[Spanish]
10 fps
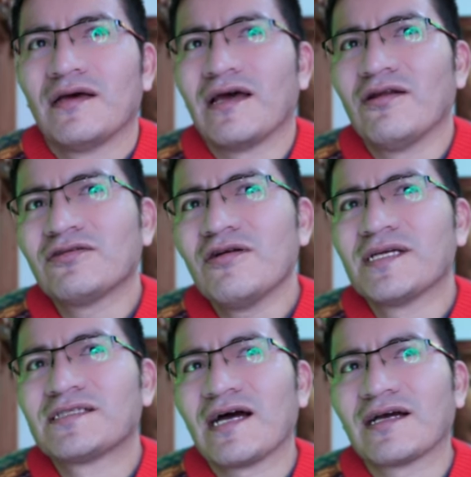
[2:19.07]
El otro
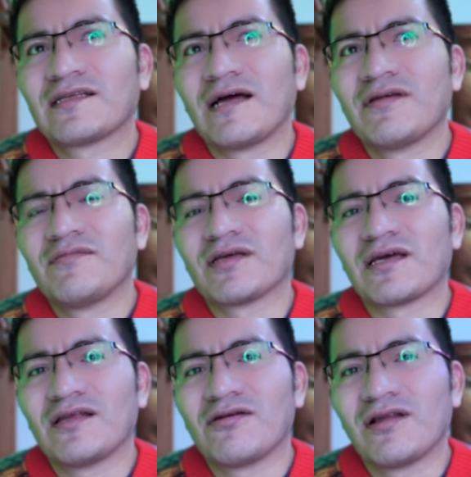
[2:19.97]
mensaje también, mi
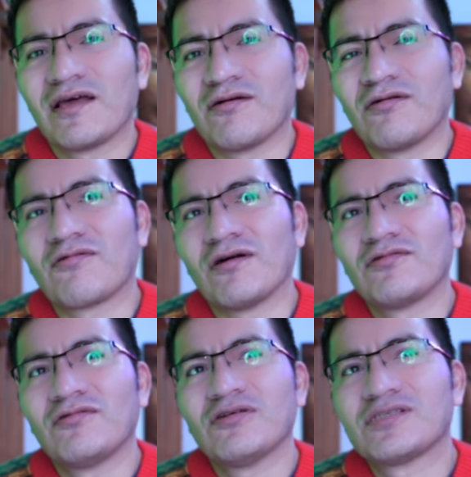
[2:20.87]
querido Leo,
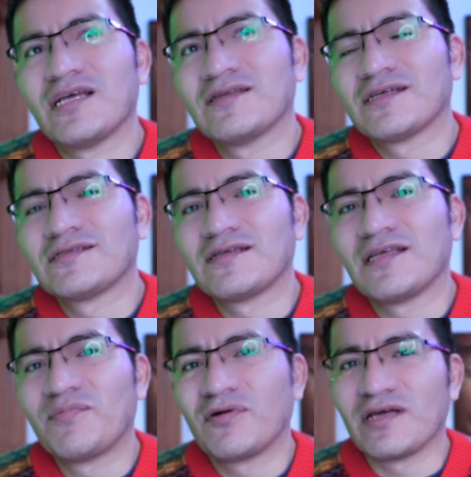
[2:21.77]
cuando uno siente este
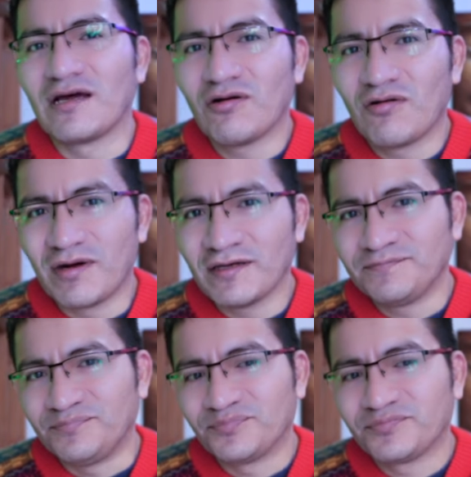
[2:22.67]
tipo de aroma,